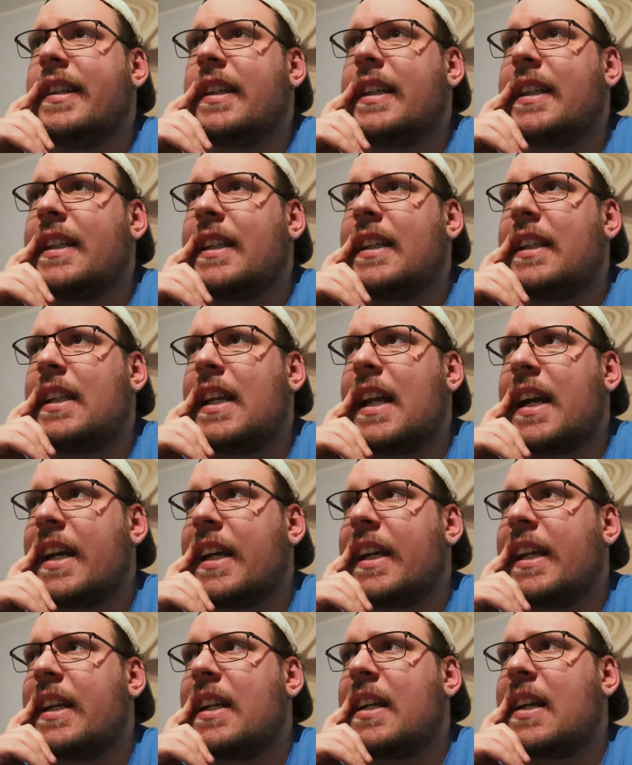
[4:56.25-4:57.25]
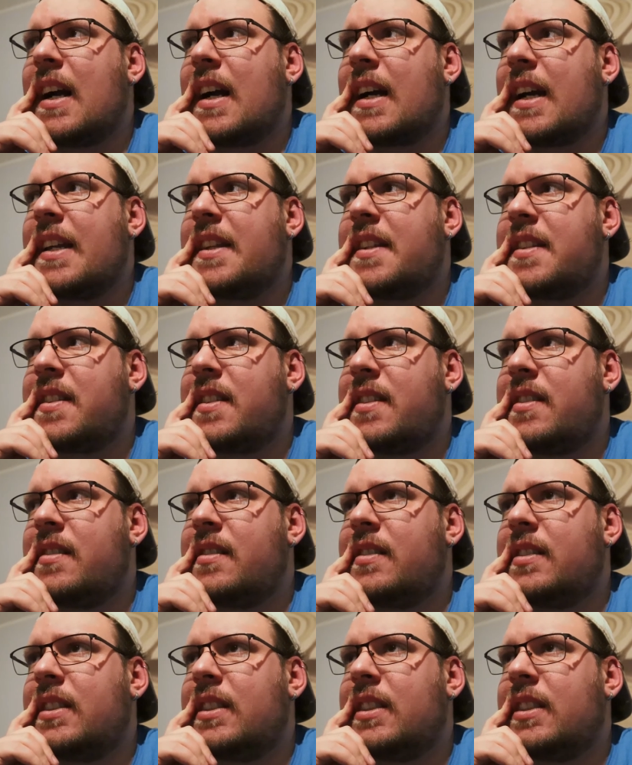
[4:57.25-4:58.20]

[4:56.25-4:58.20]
Äh, lange Rede, gar keinen Sinn.